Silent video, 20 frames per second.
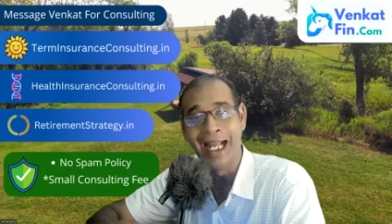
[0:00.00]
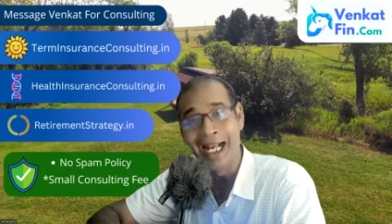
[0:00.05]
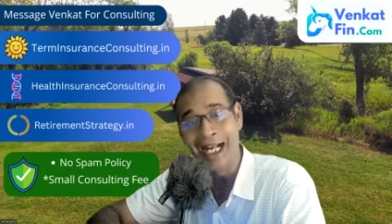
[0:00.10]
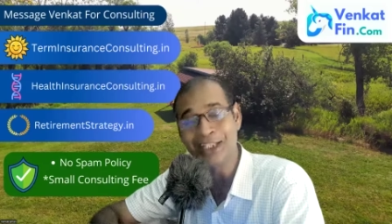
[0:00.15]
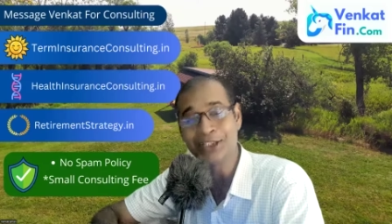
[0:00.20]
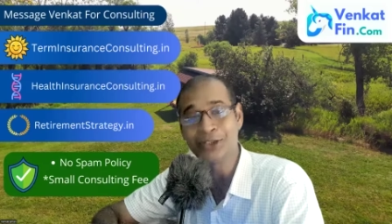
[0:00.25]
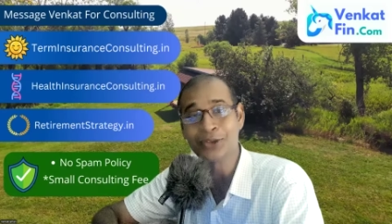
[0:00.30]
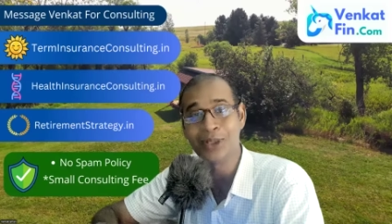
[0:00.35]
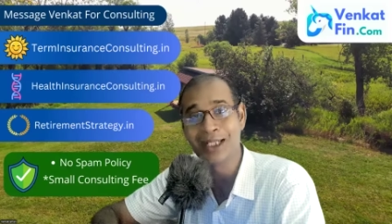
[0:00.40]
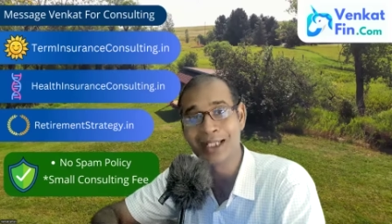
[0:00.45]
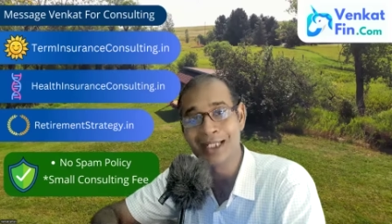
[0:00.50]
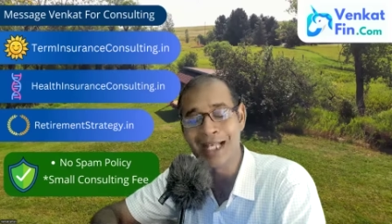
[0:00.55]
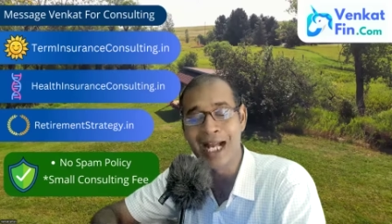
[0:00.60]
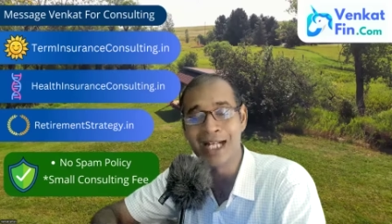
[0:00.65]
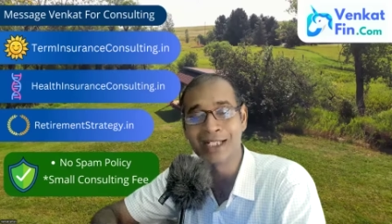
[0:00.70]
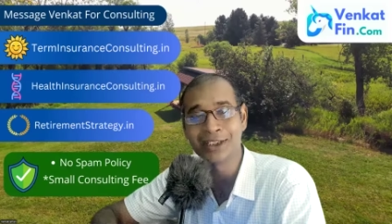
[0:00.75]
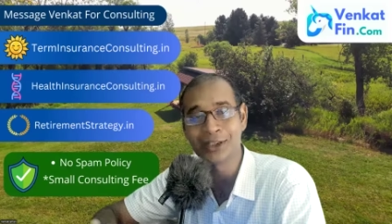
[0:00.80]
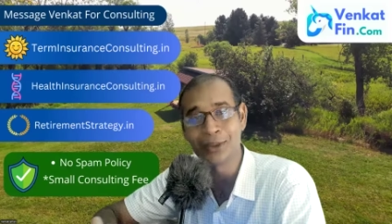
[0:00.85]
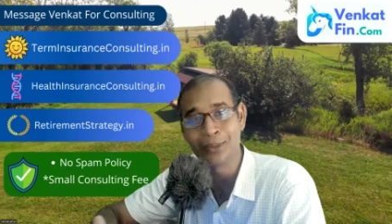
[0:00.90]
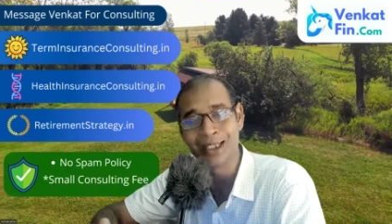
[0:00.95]
ஆக்சுவல்
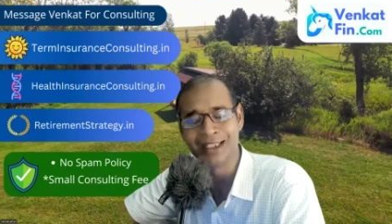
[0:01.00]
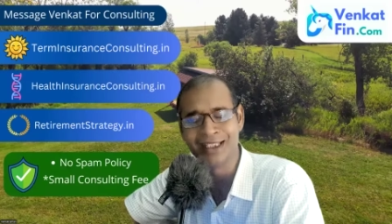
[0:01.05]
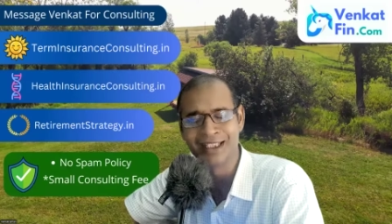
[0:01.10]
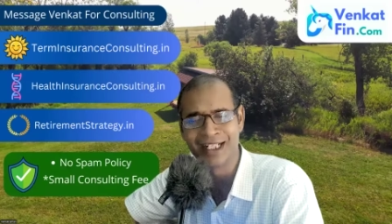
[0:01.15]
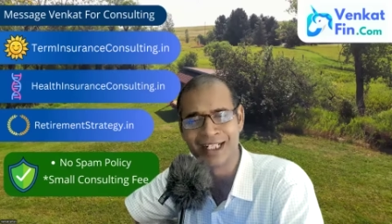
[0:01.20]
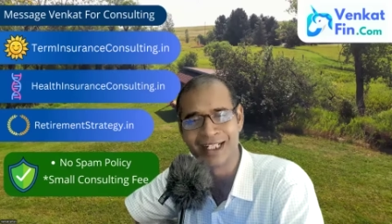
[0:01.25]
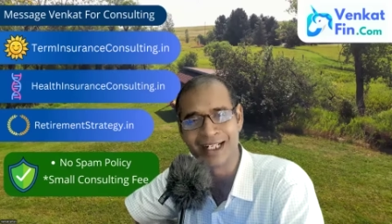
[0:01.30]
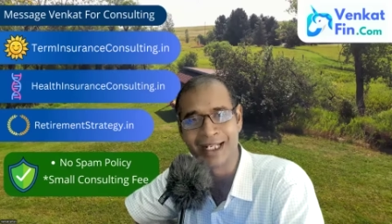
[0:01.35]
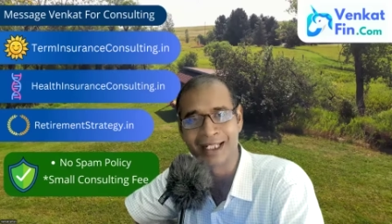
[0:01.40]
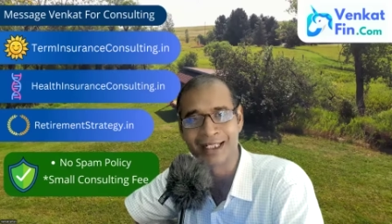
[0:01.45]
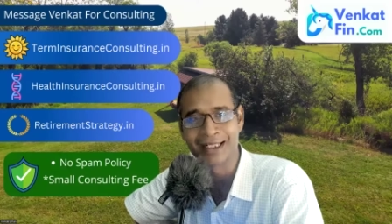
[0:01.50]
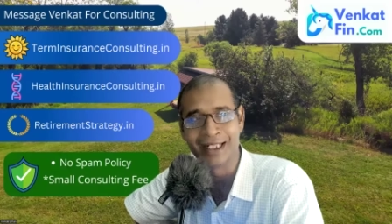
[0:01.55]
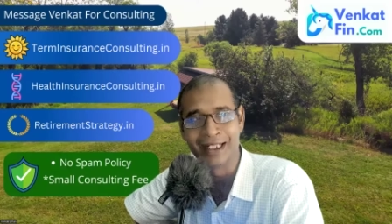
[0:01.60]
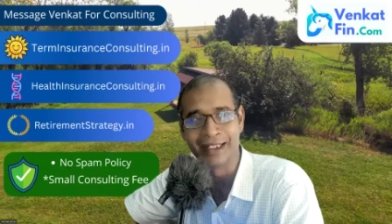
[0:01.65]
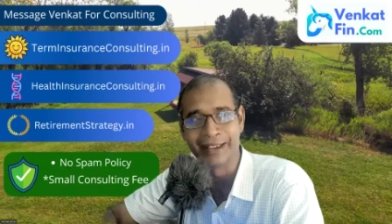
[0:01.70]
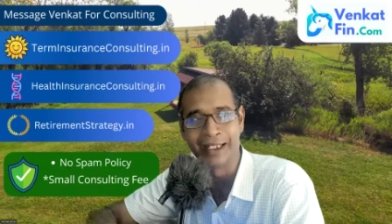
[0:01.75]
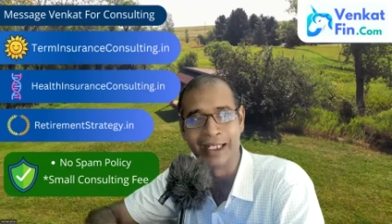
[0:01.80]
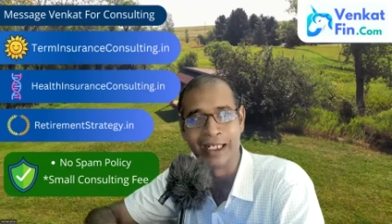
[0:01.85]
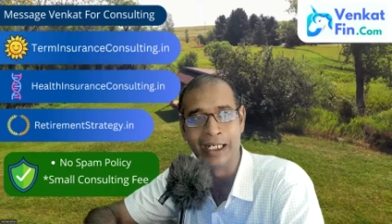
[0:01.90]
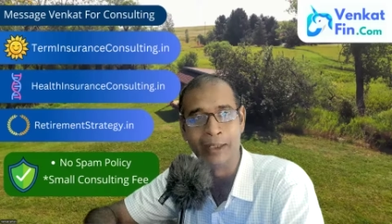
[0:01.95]
லாங் டேர்மில் என்னென்ன
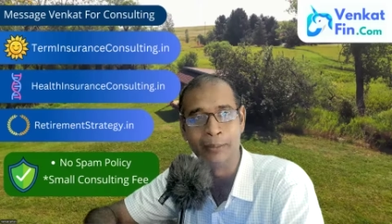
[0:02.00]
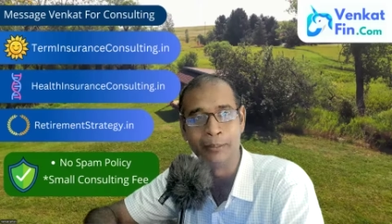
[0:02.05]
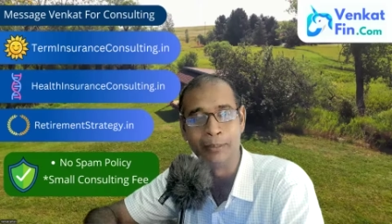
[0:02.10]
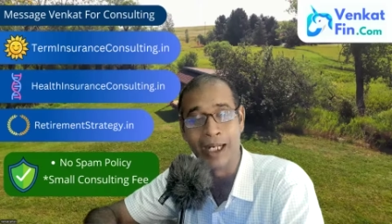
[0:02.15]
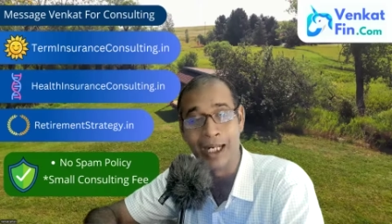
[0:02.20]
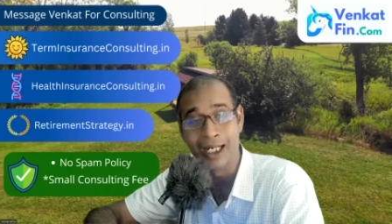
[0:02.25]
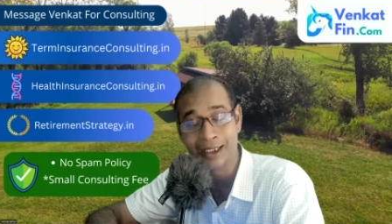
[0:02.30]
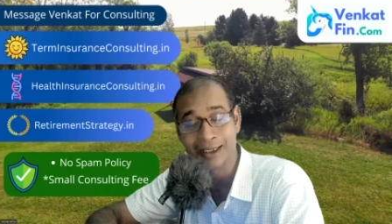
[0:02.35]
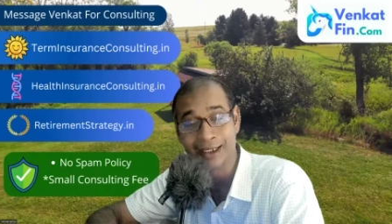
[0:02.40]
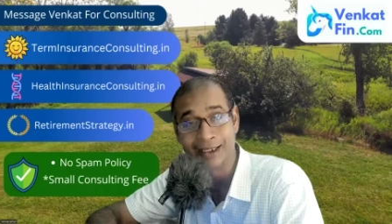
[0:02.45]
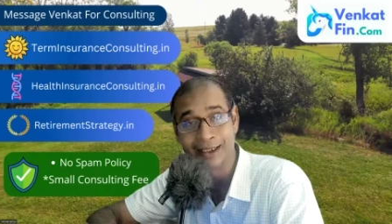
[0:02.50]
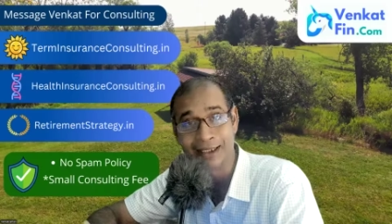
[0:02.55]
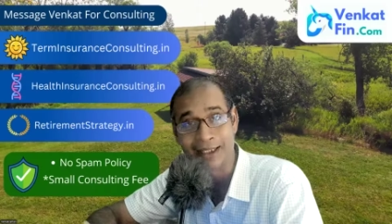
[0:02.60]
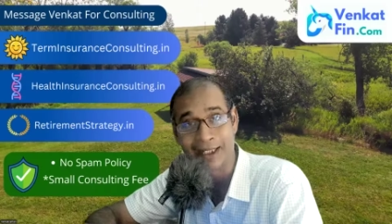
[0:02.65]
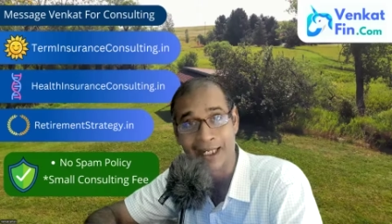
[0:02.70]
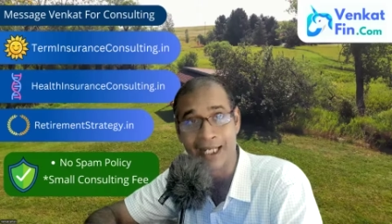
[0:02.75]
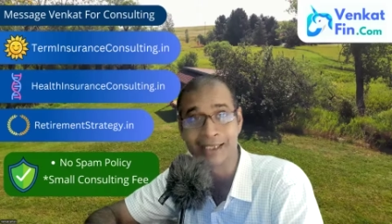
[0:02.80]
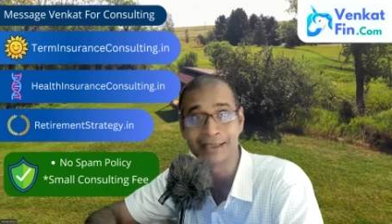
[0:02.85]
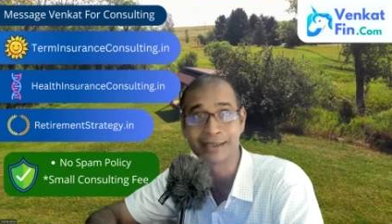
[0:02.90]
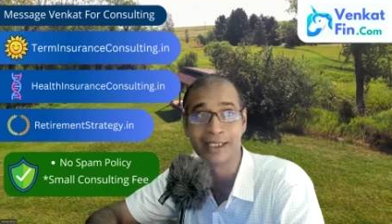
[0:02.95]
நடக்கலான்னா மார்க்கெட்
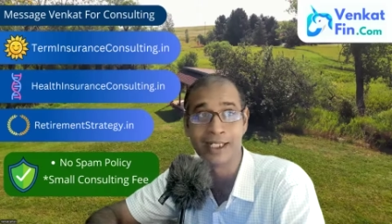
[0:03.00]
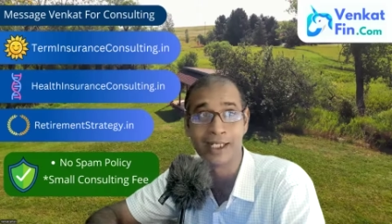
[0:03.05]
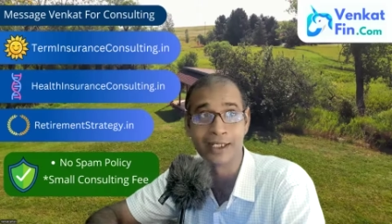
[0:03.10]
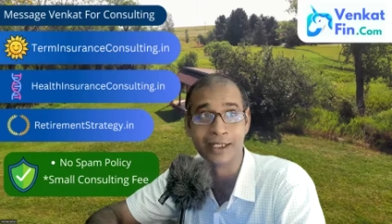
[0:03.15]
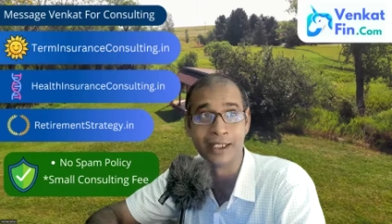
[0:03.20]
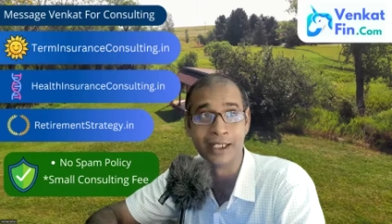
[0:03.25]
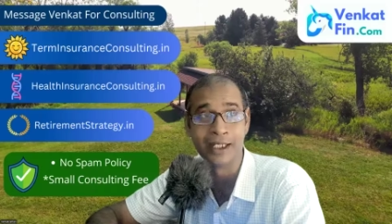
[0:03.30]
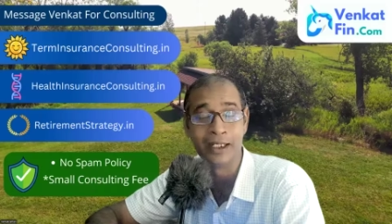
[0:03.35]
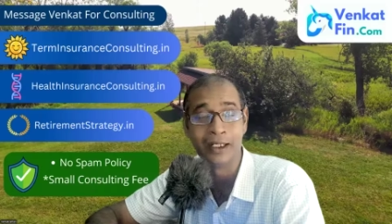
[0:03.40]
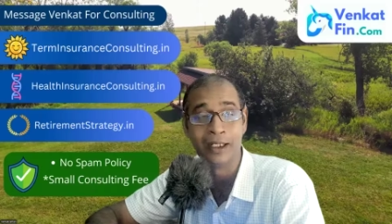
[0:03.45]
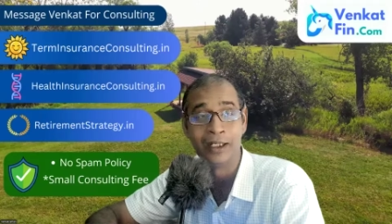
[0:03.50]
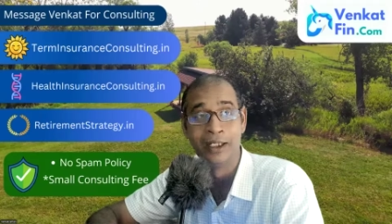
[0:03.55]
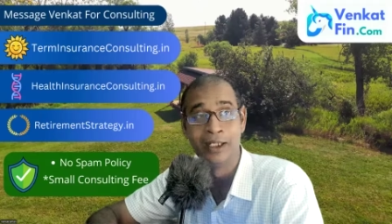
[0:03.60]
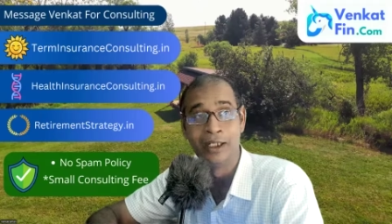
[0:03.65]
கிராஷ் ஆகலாம்